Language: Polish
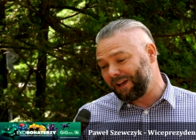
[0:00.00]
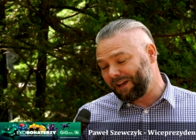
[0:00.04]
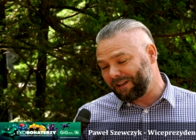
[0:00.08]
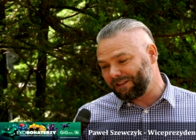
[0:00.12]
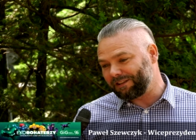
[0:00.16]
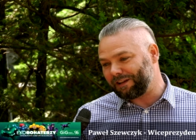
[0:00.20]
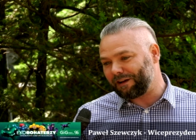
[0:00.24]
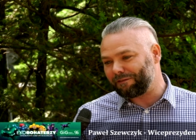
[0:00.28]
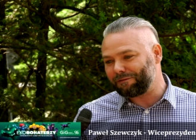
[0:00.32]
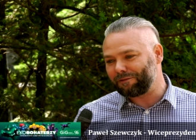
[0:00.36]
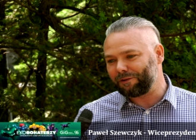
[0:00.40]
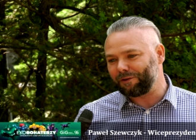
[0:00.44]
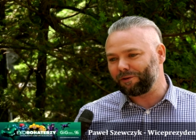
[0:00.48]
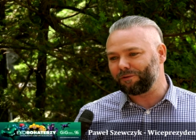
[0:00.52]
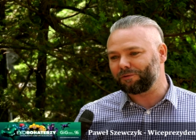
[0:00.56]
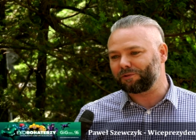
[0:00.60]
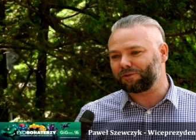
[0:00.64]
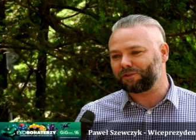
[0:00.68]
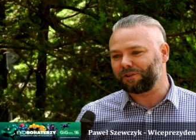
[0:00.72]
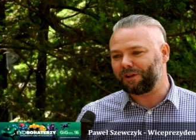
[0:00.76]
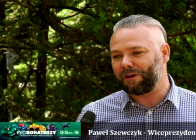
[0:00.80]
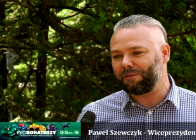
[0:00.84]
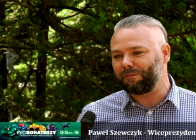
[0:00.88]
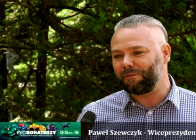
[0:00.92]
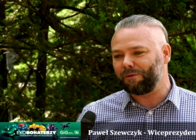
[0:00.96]
dawno już
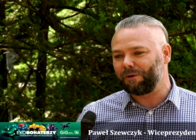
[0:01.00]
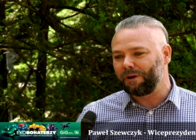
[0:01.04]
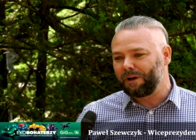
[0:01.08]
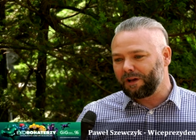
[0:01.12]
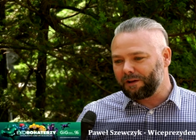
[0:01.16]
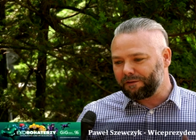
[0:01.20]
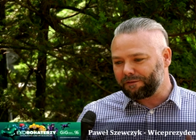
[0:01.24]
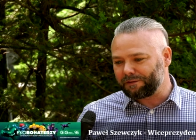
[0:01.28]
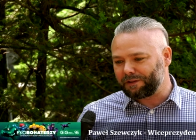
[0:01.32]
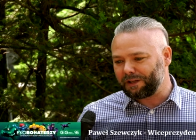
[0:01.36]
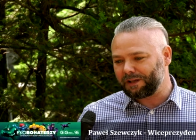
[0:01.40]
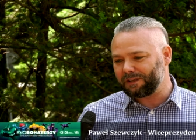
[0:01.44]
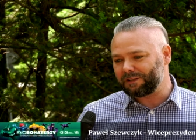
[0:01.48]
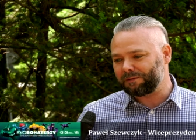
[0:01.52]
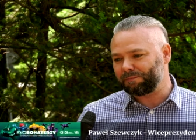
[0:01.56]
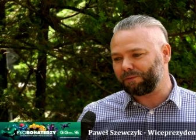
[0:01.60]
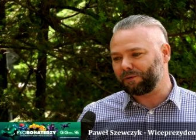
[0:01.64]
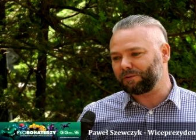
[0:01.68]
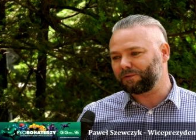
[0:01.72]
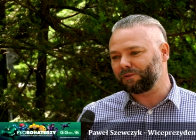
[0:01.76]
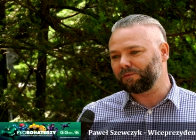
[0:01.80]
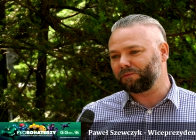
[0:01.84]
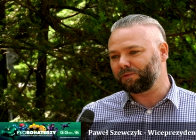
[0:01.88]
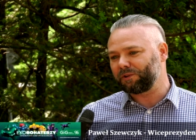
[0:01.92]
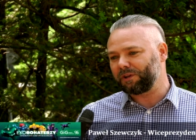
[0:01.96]
temu w ten
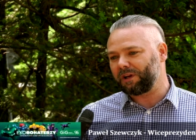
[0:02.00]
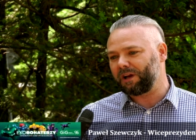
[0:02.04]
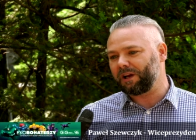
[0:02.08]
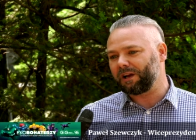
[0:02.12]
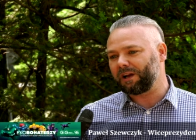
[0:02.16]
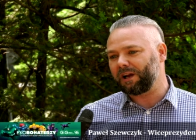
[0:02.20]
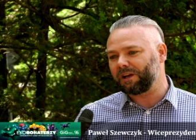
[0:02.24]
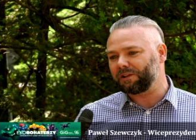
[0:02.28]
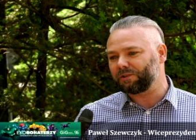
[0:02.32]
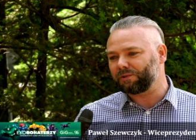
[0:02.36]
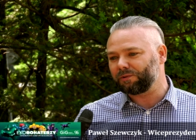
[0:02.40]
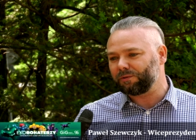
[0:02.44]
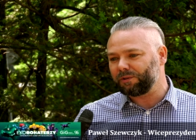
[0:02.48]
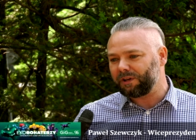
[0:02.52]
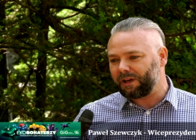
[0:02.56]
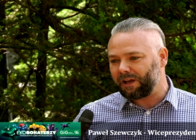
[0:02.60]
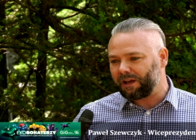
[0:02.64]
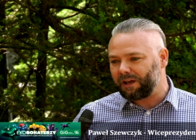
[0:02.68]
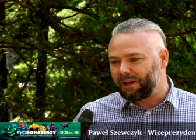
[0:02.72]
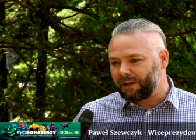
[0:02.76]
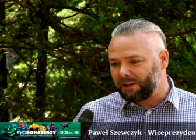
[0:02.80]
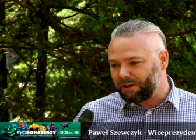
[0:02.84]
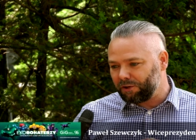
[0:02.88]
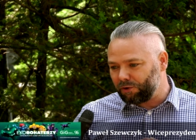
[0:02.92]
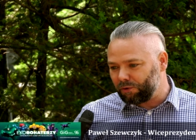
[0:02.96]
sposób się angażuje
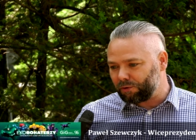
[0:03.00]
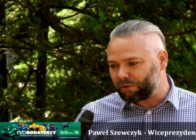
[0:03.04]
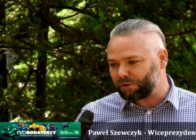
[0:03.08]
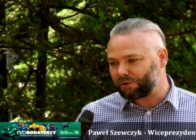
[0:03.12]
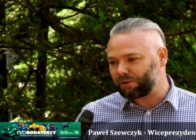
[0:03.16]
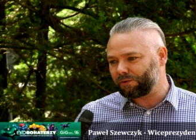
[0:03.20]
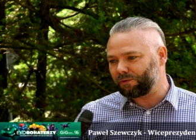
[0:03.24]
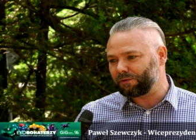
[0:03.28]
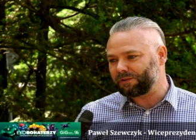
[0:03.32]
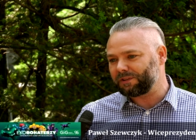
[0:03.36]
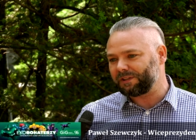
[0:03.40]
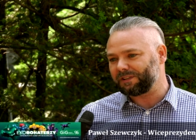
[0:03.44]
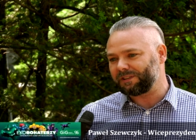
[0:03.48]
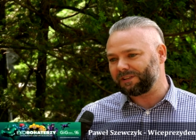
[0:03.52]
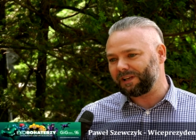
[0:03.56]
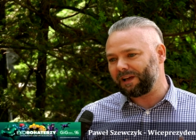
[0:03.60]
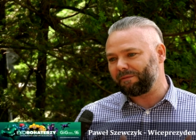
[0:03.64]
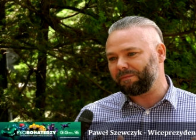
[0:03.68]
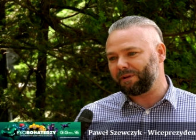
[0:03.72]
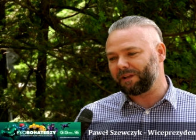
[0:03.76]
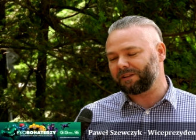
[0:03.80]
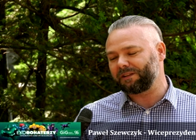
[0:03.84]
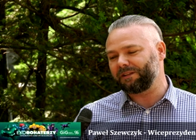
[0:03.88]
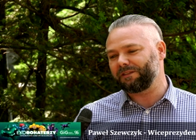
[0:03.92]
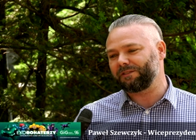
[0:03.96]
już z
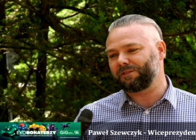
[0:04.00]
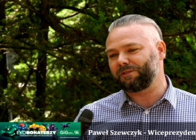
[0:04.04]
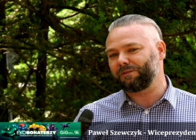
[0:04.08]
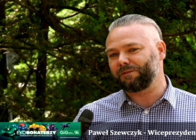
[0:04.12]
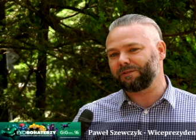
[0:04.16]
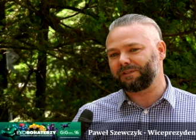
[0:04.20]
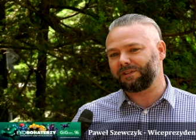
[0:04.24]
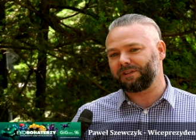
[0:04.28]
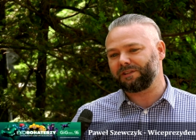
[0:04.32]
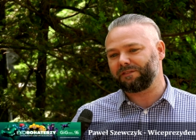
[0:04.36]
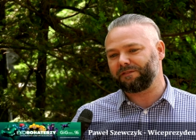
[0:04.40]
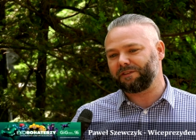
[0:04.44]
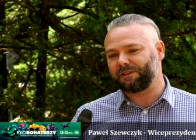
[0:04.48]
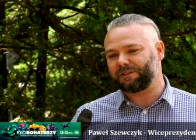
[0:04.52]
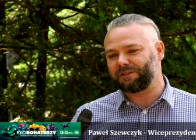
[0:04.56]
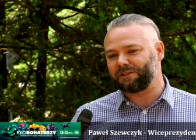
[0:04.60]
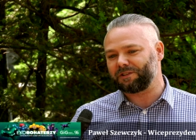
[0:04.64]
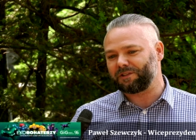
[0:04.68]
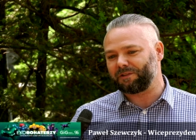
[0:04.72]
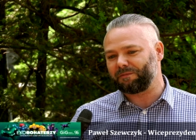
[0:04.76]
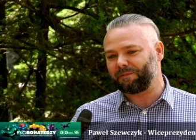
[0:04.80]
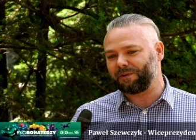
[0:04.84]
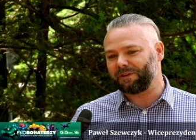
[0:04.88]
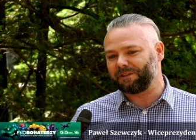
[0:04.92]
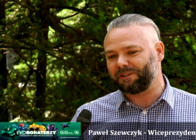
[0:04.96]
sukcesami, a ten sukces wierzę,
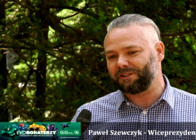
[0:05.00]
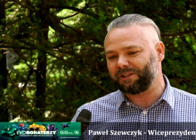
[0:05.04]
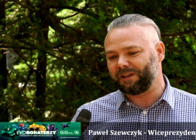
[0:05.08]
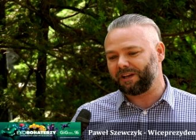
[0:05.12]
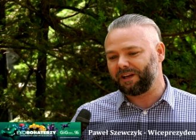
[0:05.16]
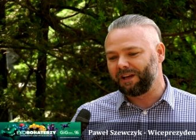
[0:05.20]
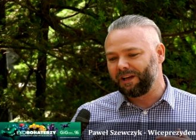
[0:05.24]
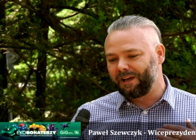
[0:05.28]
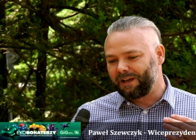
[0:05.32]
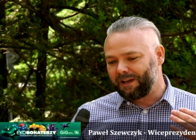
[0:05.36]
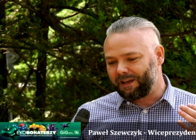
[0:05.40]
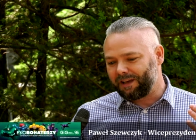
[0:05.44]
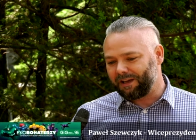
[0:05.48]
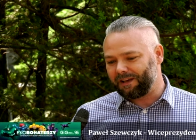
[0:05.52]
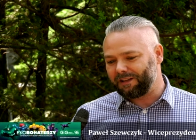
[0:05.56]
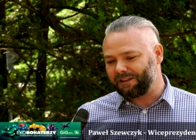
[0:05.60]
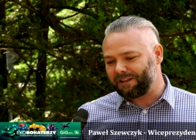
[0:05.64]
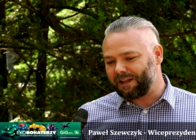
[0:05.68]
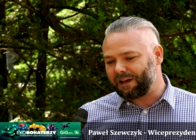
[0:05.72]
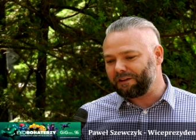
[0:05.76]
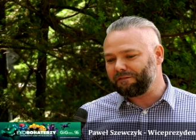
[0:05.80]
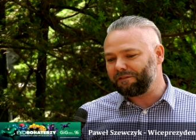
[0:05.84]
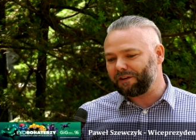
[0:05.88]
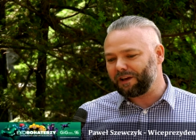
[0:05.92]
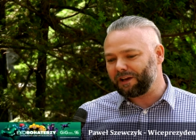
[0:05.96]
że będzie e,
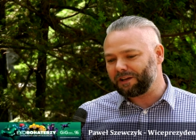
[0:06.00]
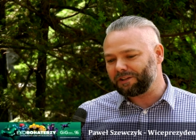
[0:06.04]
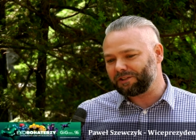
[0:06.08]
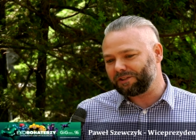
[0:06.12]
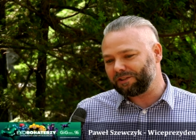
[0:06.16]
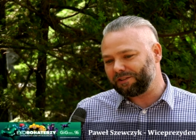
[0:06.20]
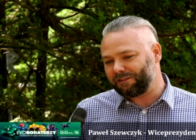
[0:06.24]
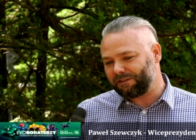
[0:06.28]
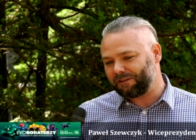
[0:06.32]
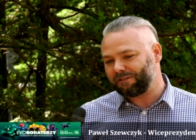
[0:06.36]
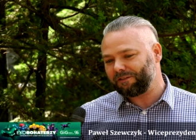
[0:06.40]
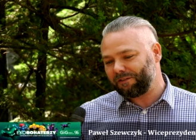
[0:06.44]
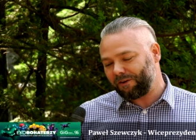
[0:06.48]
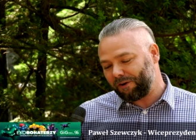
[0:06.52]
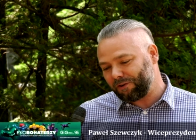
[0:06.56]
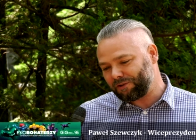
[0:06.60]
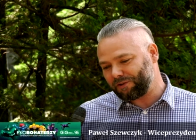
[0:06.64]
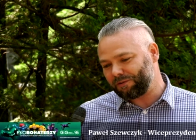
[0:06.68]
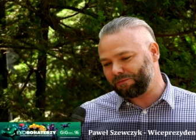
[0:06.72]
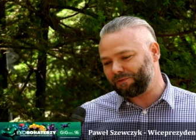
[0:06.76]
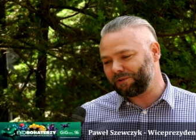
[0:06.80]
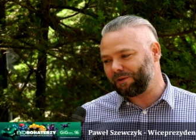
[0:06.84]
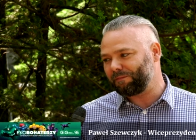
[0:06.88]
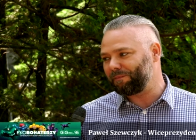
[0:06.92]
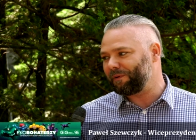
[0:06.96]
największy, o
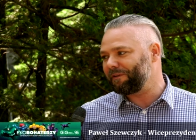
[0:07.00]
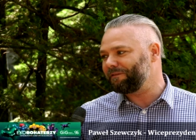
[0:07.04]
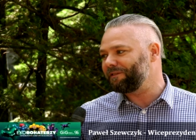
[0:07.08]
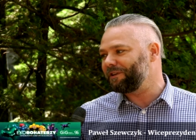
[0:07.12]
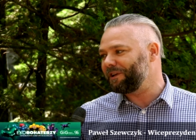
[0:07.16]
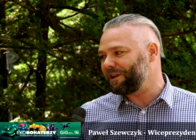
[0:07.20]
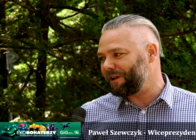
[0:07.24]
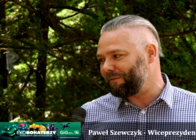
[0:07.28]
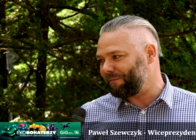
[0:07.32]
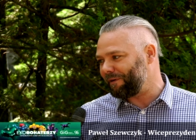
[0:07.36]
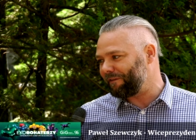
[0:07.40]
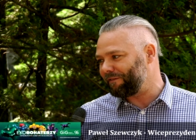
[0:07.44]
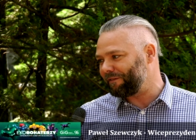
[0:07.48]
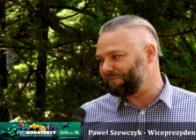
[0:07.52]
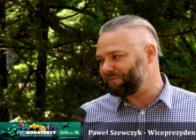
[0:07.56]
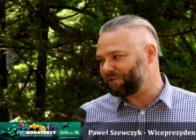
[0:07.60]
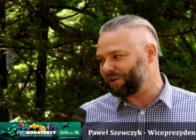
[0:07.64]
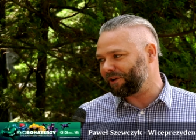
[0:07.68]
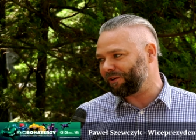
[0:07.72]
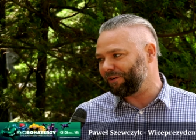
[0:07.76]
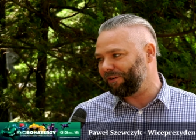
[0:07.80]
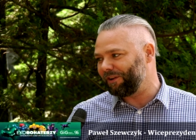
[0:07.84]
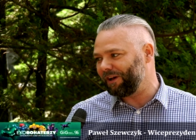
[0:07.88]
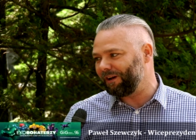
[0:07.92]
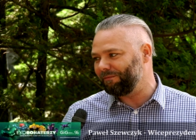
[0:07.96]
czym się pewnie niebawem
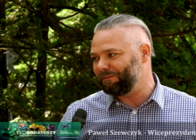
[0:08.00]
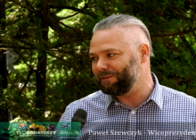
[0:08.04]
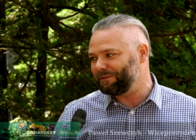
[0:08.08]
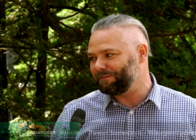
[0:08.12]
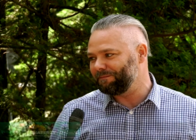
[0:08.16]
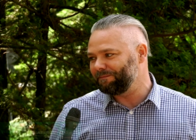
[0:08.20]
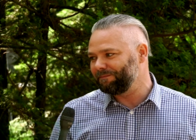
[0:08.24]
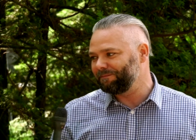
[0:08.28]
przekonamy.